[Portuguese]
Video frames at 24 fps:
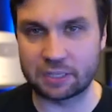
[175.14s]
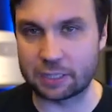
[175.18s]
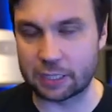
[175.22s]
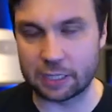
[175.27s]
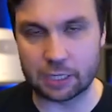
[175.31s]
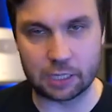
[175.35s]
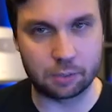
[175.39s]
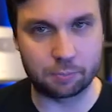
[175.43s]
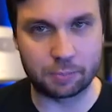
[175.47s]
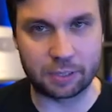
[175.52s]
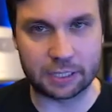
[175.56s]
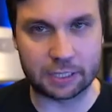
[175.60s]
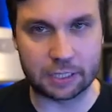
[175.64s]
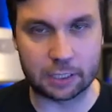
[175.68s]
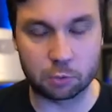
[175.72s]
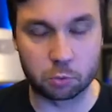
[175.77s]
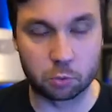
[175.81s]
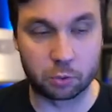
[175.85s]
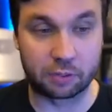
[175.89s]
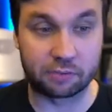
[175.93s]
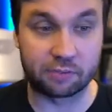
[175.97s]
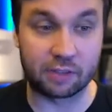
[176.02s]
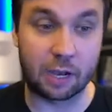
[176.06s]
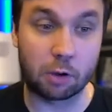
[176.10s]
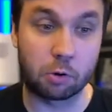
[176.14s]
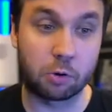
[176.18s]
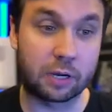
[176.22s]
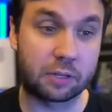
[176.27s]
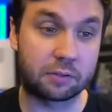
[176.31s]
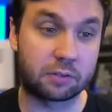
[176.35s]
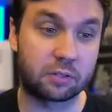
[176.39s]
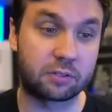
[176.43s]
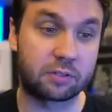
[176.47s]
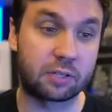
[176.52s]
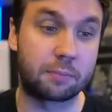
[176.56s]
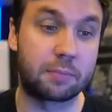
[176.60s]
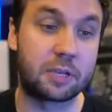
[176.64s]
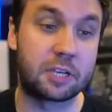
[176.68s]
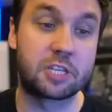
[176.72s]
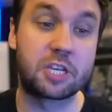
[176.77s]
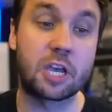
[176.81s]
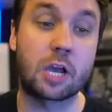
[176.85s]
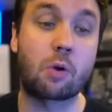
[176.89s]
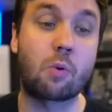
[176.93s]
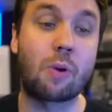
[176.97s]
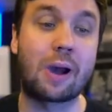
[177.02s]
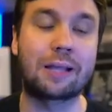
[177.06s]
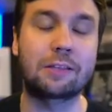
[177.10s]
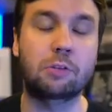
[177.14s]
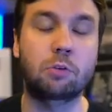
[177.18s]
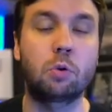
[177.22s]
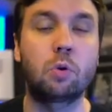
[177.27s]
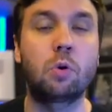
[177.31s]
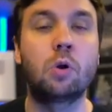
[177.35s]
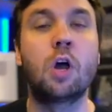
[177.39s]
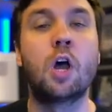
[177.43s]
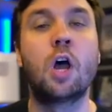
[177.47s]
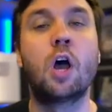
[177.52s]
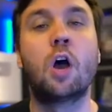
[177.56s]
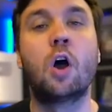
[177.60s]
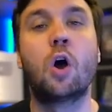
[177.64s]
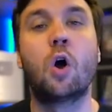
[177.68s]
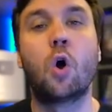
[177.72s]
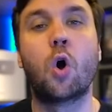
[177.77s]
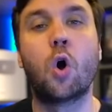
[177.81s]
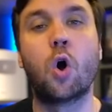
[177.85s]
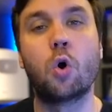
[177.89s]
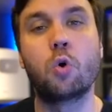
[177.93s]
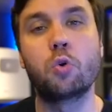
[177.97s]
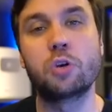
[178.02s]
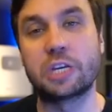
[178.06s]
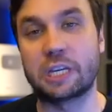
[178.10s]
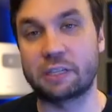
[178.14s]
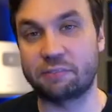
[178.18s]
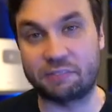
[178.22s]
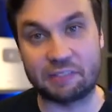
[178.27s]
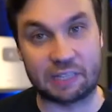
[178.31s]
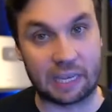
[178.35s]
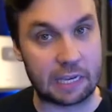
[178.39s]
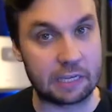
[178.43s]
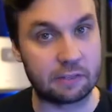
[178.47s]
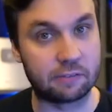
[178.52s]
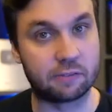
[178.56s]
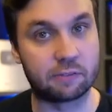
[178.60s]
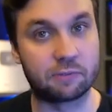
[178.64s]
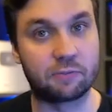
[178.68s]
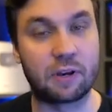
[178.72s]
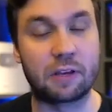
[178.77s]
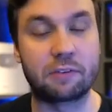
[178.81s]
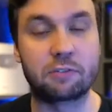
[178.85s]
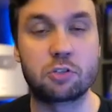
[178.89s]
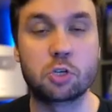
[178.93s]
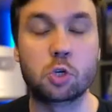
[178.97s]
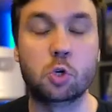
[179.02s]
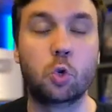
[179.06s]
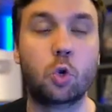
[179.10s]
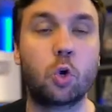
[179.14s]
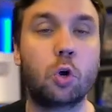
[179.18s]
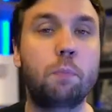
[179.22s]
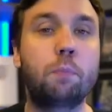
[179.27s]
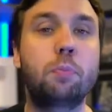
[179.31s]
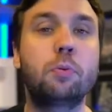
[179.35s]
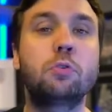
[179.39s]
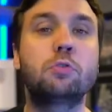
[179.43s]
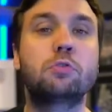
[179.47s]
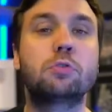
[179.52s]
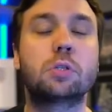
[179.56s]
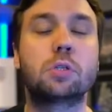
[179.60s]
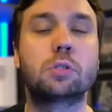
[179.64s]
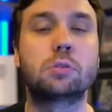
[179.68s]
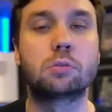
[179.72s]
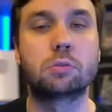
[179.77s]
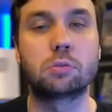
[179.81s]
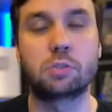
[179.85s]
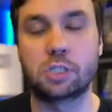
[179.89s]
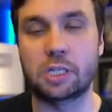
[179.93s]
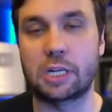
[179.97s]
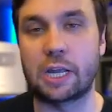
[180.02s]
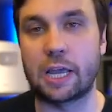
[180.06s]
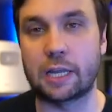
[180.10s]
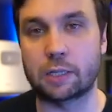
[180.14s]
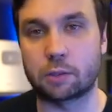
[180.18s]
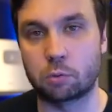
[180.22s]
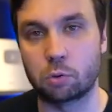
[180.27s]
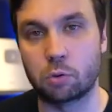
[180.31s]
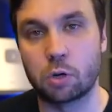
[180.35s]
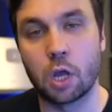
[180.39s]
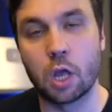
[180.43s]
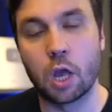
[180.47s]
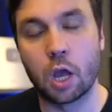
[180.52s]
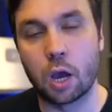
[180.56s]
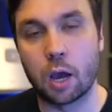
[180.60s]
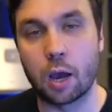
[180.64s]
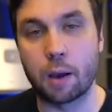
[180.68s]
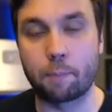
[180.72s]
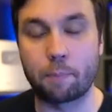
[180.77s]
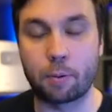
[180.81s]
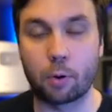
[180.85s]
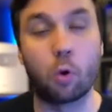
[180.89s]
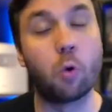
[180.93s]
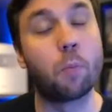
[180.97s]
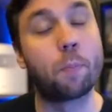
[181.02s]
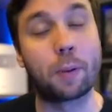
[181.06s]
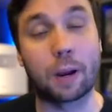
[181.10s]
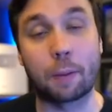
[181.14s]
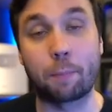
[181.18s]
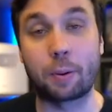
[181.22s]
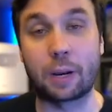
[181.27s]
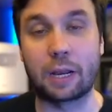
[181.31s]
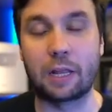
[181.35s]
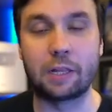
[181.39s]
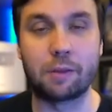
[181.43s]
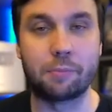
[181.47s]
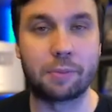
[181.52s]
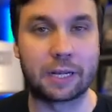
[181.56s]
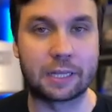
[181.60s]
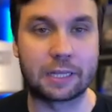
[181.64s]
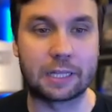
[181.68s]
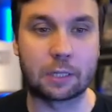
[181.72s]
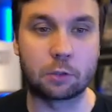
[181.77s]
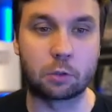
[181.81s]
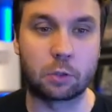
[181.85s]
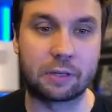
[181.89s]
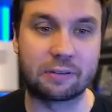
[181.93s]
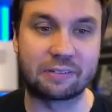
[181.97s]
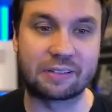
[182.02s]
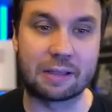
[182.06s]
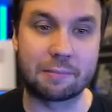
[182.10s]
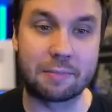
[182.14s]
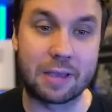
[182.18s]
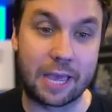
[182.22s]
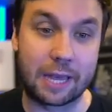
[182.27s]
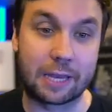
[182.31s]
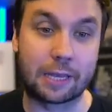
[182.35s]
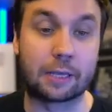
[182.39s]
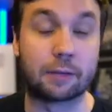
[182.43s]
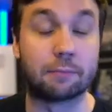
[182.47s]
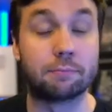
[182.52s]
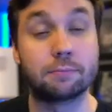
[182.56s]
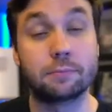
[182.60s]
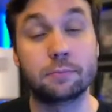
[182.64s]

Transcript: está na Libertadores. Agora é só saber G4 ou G6, fase de grupos ou direto ah, ou para pré-Libertadores da América.